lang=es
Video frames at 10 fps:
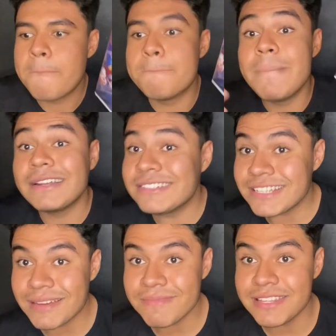
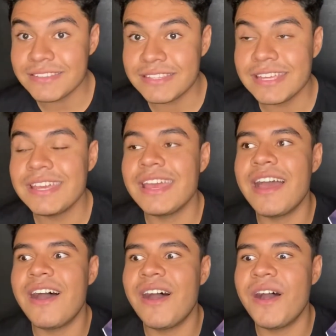Básicamente,
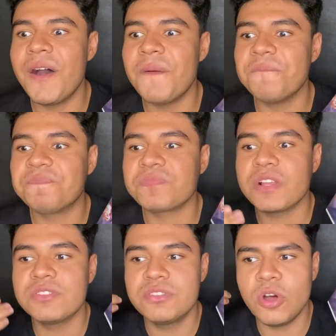
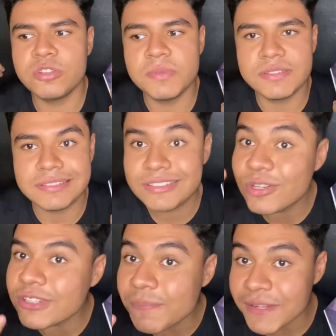todos mis
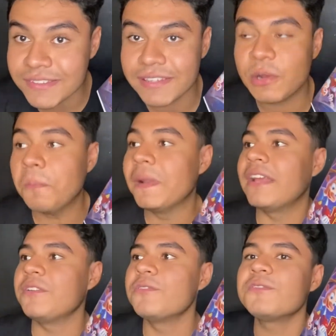deseos del pastel de
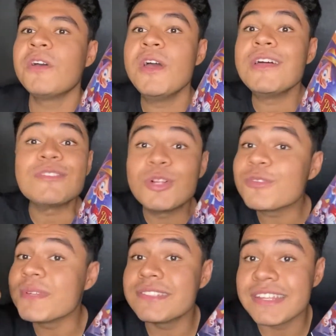cumpleaños,
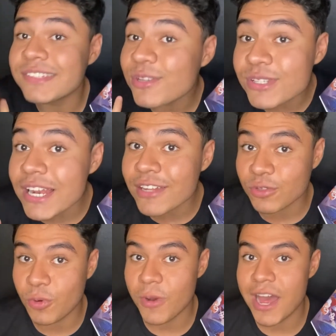todos mis deseos de
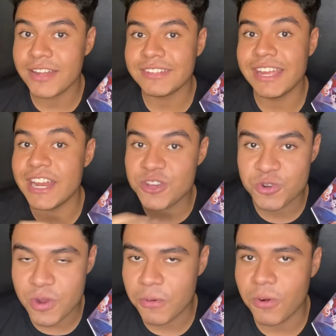las uvas en
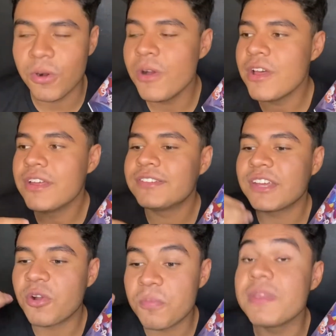Año Nuevo
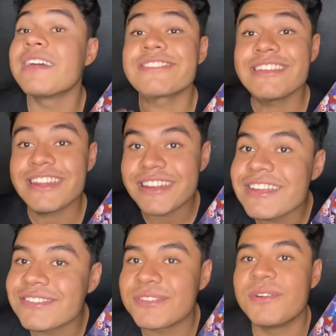se convierten en
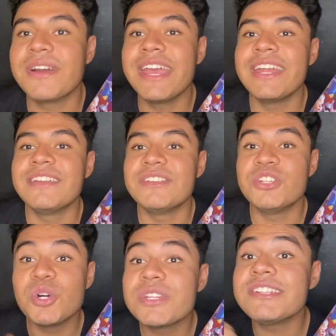esto,
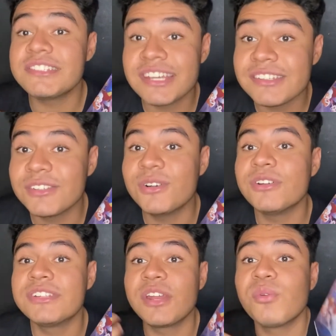en yo deseando ser